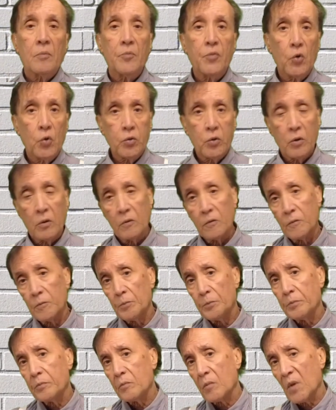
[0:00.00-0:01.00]
Pourtant,
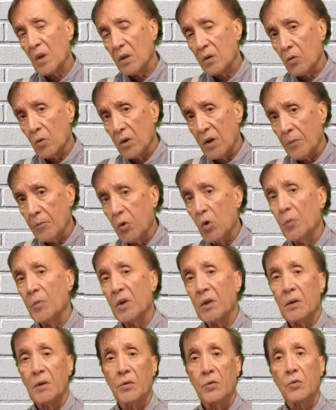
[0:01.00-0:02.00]
dans la
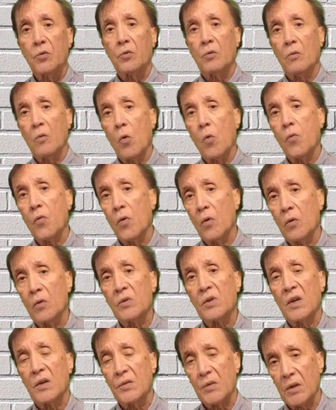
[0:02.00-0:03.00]
première question en
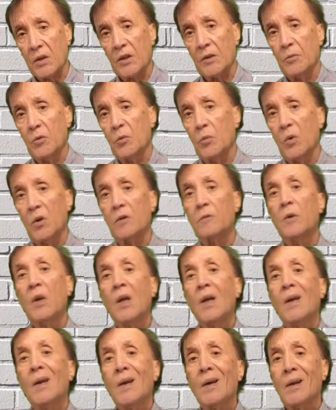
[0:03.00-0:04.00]
France, à un certain moment,
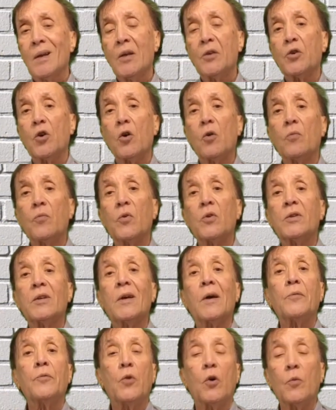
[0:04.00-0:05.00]
les gens vont
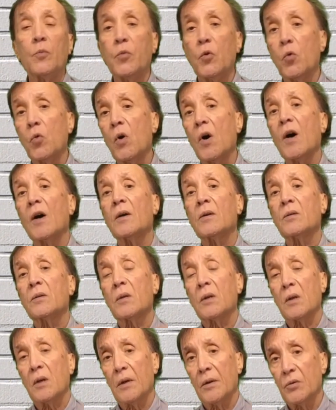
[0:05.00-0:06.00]
dire non. Pourquoi
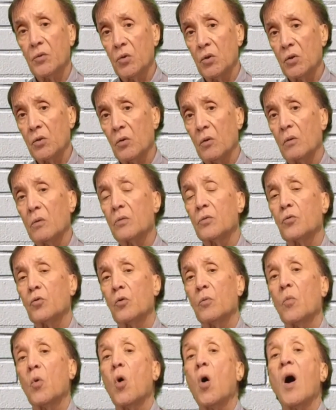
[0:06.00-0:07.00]
C'est l'existence du
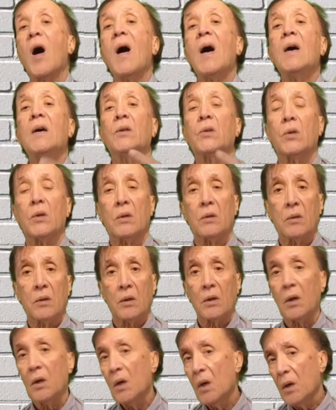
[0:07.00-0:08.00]
mot
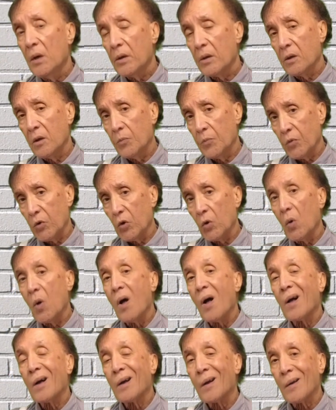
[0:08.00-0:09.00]
interdire qui peut
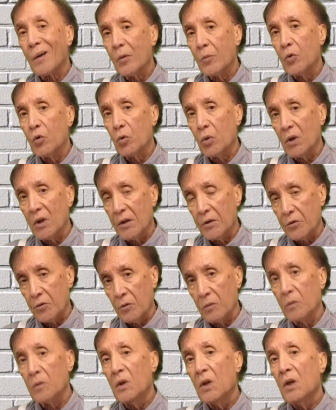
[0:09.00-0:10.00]
rébuter les
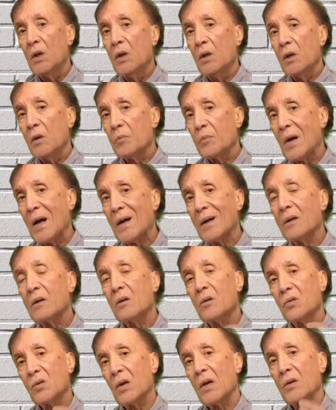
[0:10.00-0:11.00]
gens par
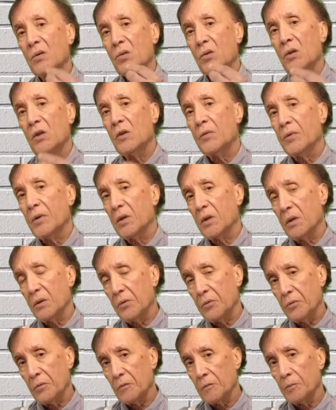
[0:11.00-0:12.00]
sa
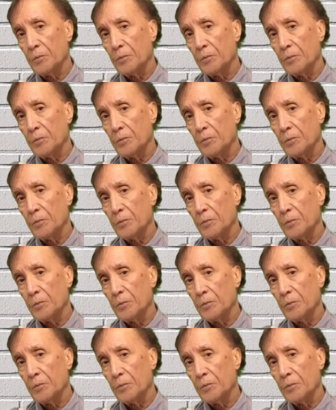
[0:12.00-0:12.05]
signification.